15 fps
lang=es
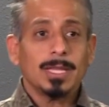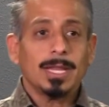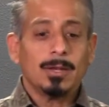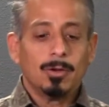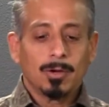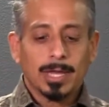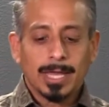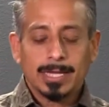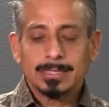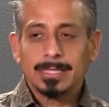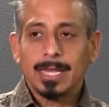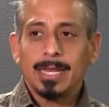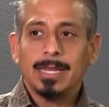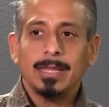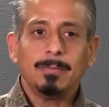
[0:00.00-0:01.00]
de lo que es
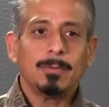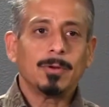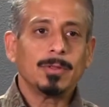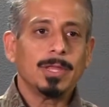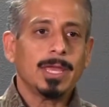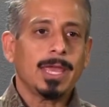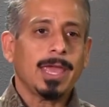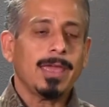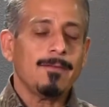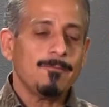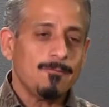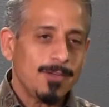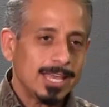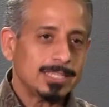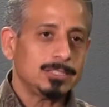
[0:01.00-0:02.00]
el libro de
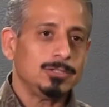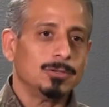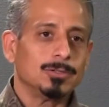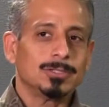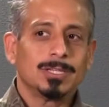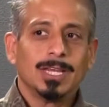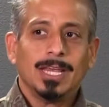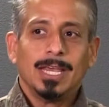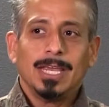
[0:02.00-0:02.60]
Efesios.